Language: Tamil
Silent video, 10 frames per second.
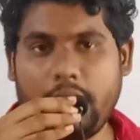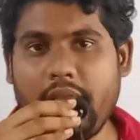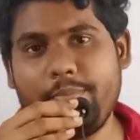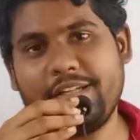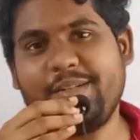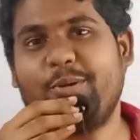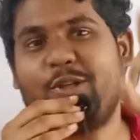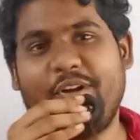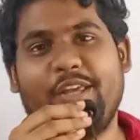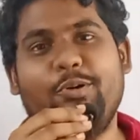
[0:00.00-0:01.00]
டிஎன்பிஎஸ்சி
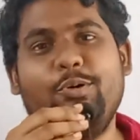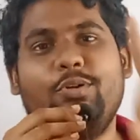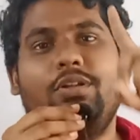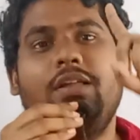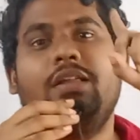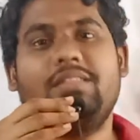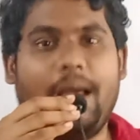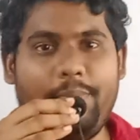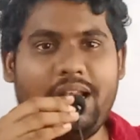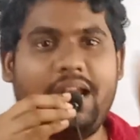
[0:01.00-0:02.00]
பொறுத்த வரைக்கும்
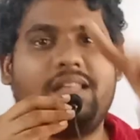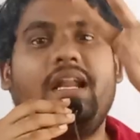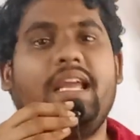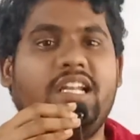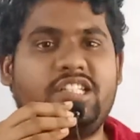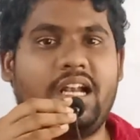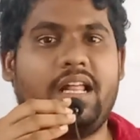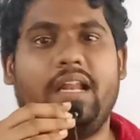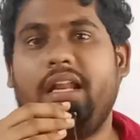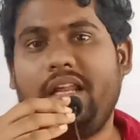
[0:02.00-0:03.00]
தமிழில் எழுதலாம் இங்கிலீஷில்
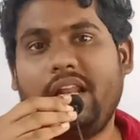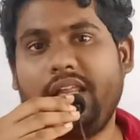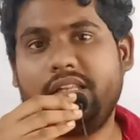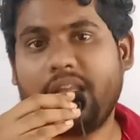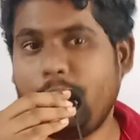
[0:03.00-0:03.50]
எழுதலாம் ஏன் ஏன் இது